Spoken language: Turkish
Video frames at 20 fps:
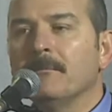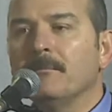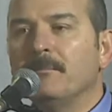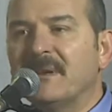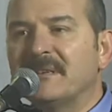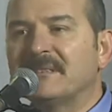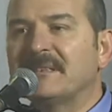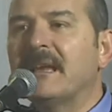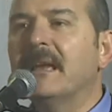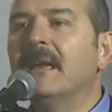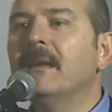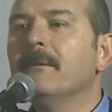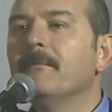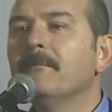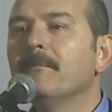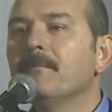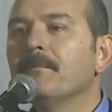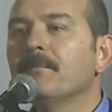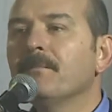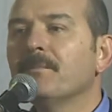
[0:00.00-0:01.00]
Bizi
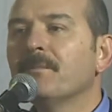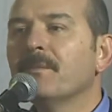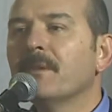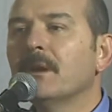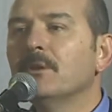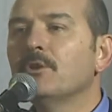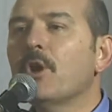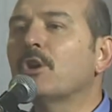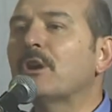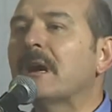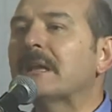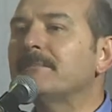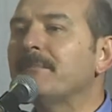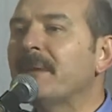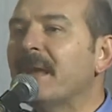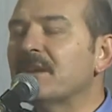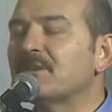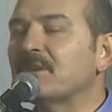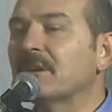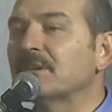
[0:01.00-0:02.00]
yok
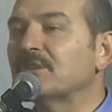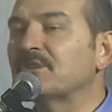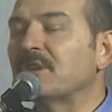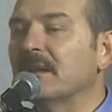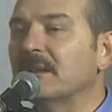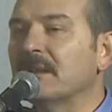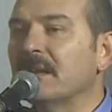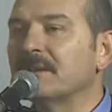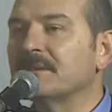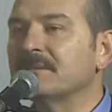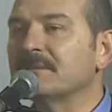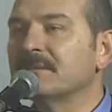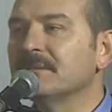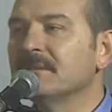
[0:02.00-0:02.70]
etmeye çalışanlar,